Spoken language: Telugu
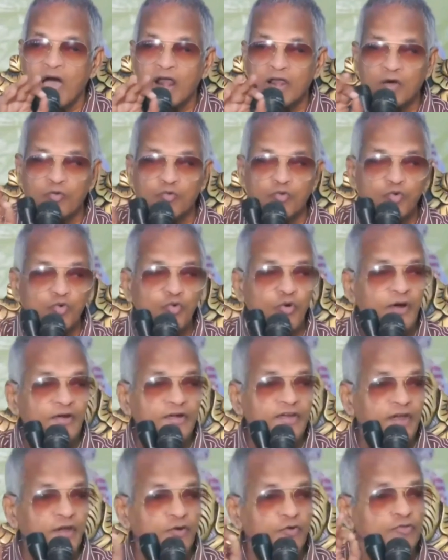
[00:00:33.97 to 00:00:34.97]
మానవుడు
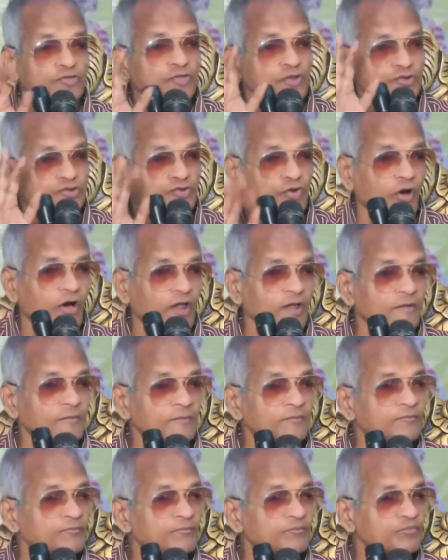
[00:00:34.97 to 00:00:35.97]
అంటే ఏంటో
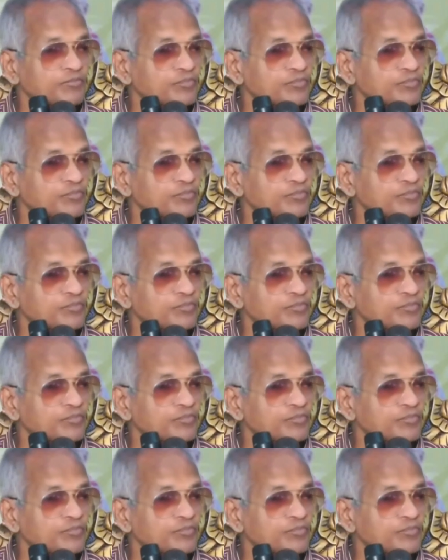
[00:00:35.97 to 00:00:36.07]
తెలుసుకోవాలి